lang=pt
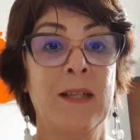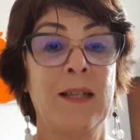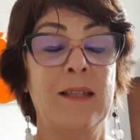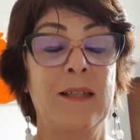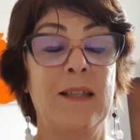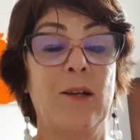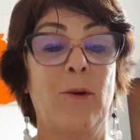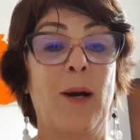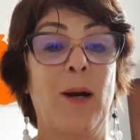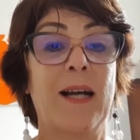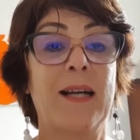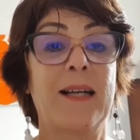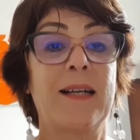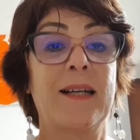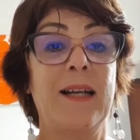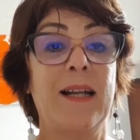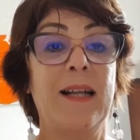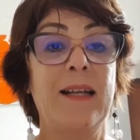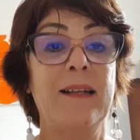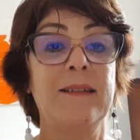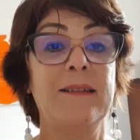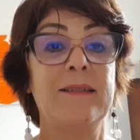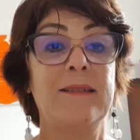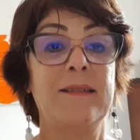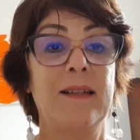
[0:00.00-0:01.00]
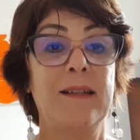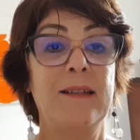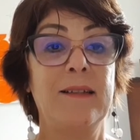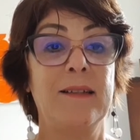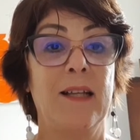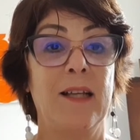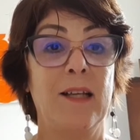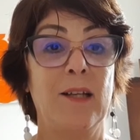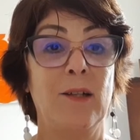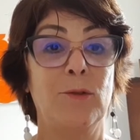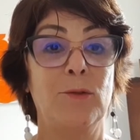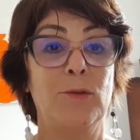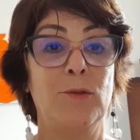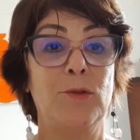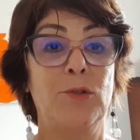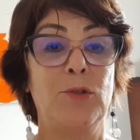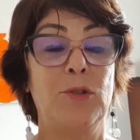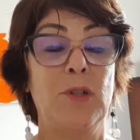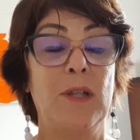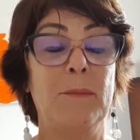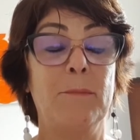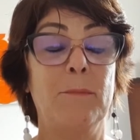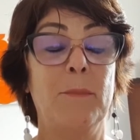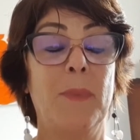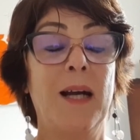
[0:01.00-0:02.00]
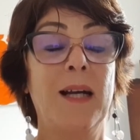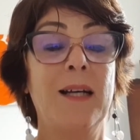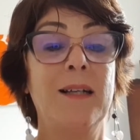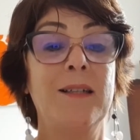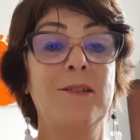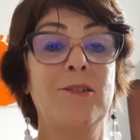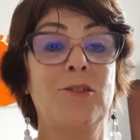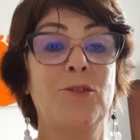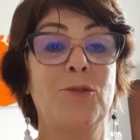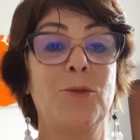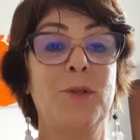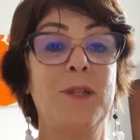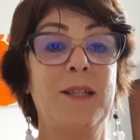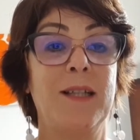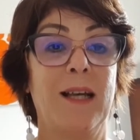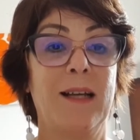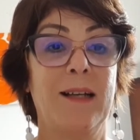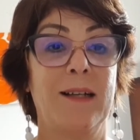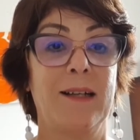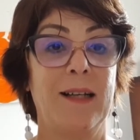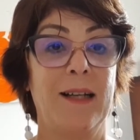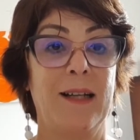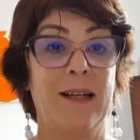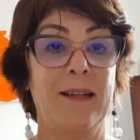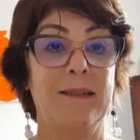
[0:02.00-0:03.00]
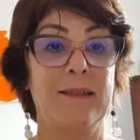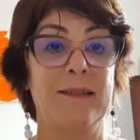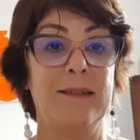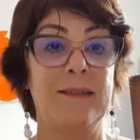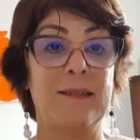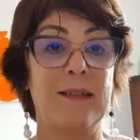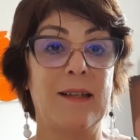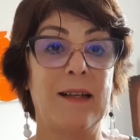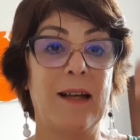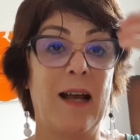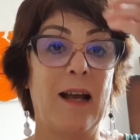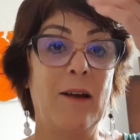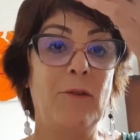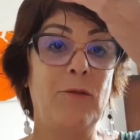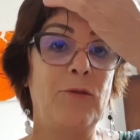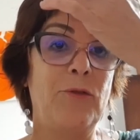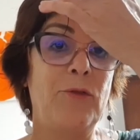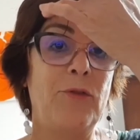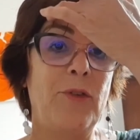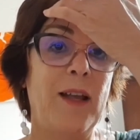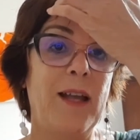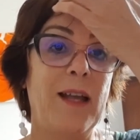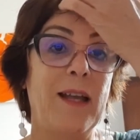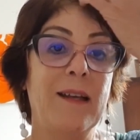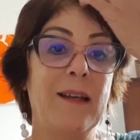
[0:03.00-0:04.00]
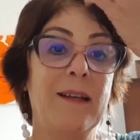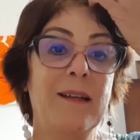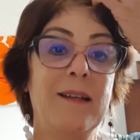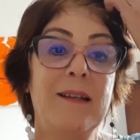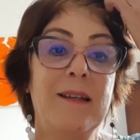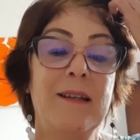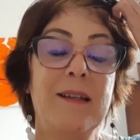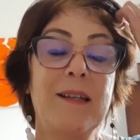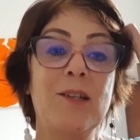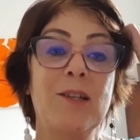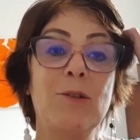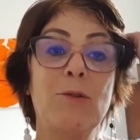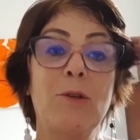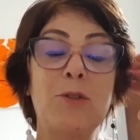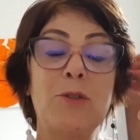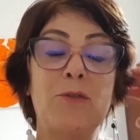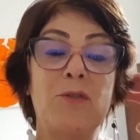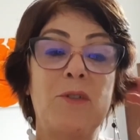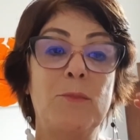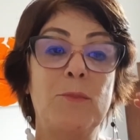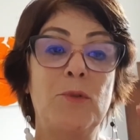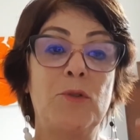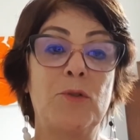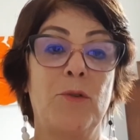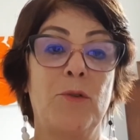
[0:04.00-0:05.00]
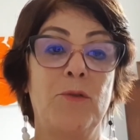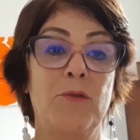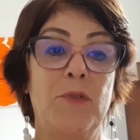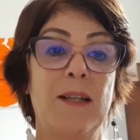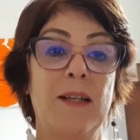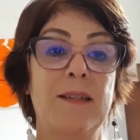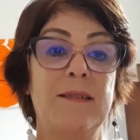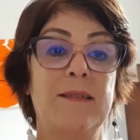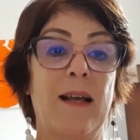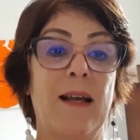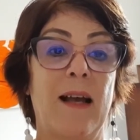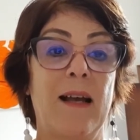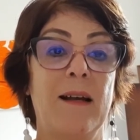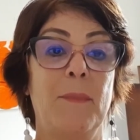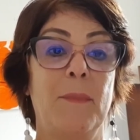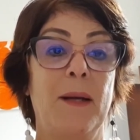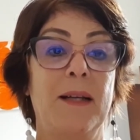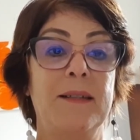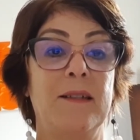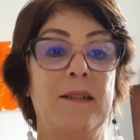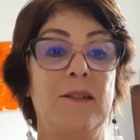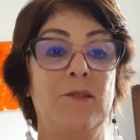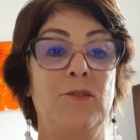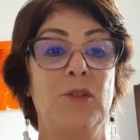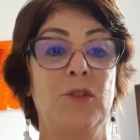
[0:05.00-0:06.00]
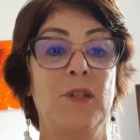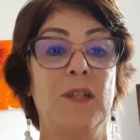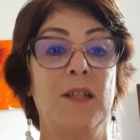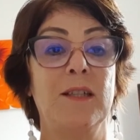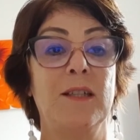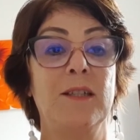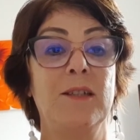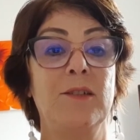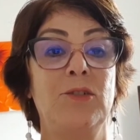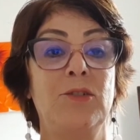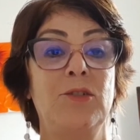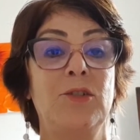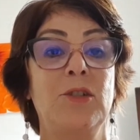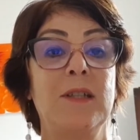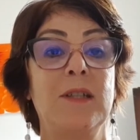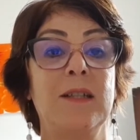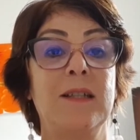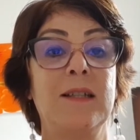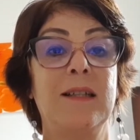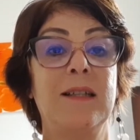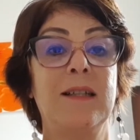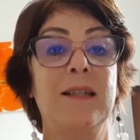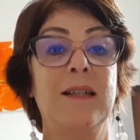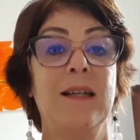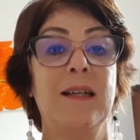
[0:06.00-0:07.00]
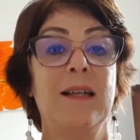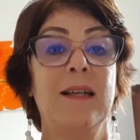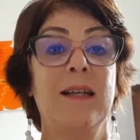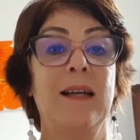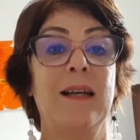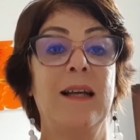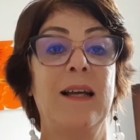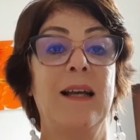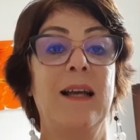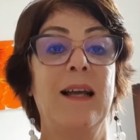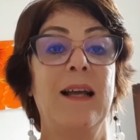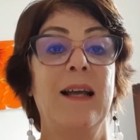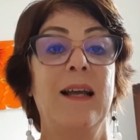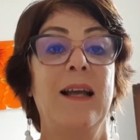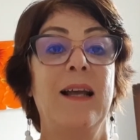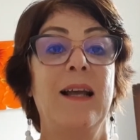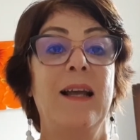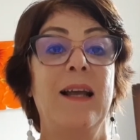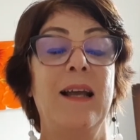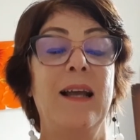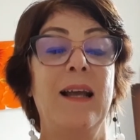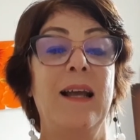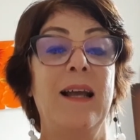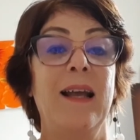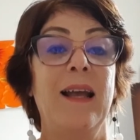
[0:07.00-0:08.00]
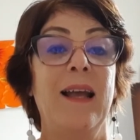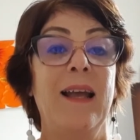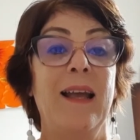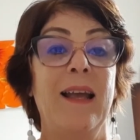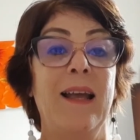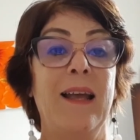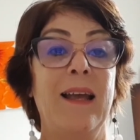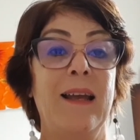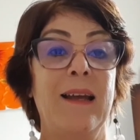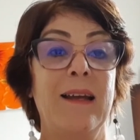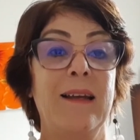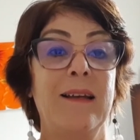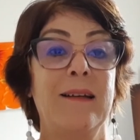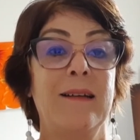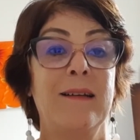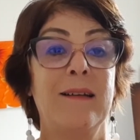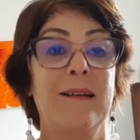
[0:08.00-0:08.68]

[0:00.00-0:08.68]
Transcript: Então, a crença em Deus, e mais do que a crença, a fé que nós vamos conversar mais adiante, é